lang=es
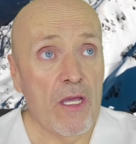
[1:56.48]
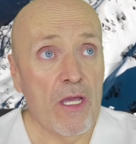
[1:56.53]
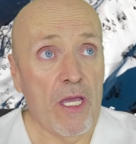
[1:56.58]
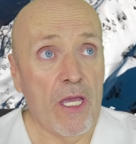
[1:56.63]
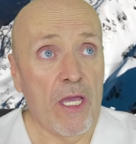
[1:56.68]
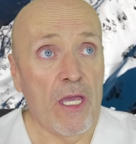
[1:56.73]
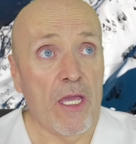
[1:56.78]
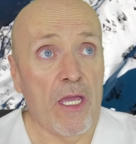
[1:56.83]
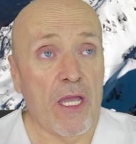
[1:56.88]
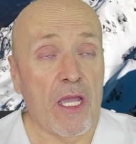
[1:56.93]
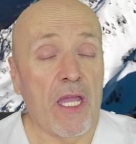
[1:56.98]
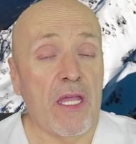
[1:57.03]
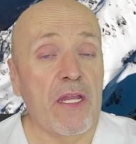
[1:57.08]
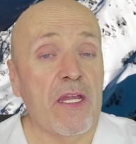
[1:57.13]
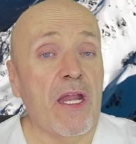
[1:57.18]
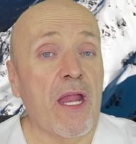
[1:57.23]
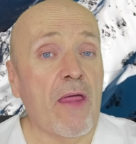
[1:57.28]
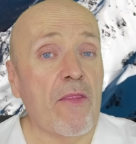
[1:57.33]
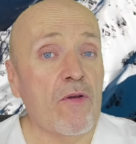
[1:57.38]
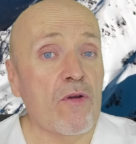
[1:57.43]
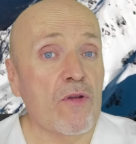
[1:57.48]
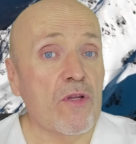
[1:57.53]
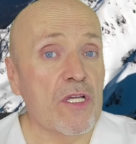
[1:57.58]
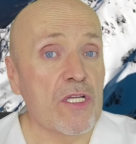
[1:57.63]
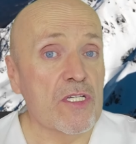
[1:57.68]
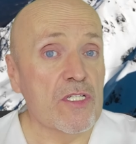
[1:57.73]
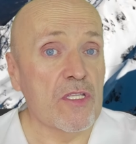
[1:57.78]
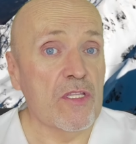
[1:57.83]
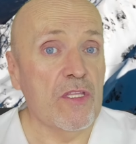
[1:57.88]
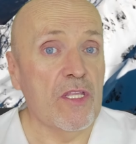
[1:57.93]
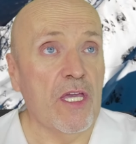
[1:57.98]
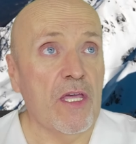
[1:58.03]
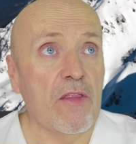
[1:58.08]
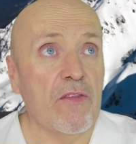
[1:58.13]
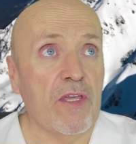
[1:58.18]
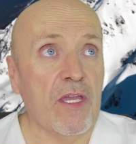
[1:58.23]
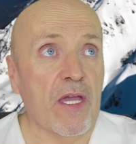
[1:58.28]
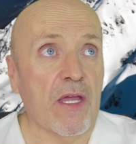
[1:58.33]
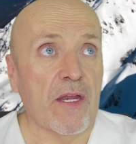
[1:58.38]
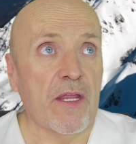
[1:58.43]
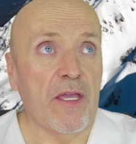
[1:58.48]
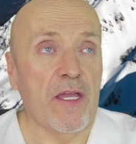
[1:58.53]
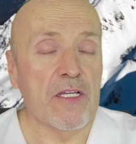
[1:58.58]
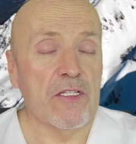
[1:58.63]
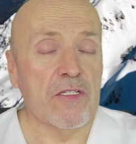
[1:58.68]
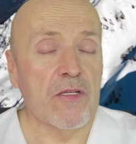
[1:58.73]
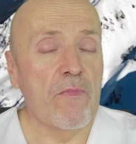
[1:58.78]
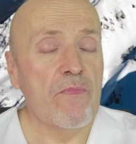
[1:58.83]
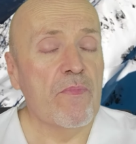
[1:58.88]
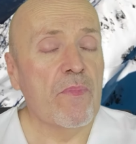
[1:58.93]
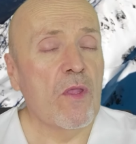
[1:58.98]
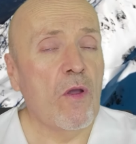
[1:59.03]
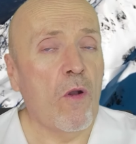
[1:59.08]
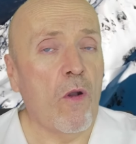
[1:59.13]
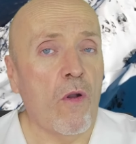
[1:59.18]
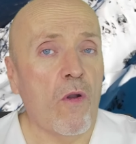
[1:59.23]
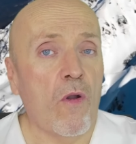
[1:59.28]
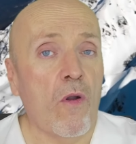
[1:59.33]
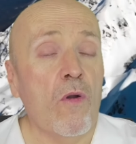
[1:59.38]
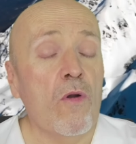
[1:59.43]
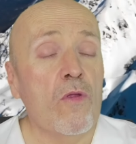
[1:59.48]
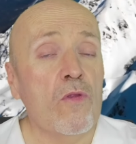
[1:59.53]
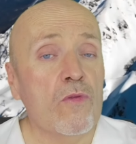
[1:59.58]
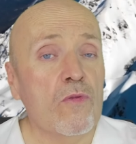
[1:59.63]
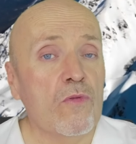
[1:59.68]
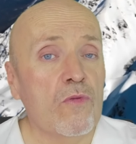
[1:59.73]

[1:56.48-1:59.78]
eh, generadores de diarreas. Ojo,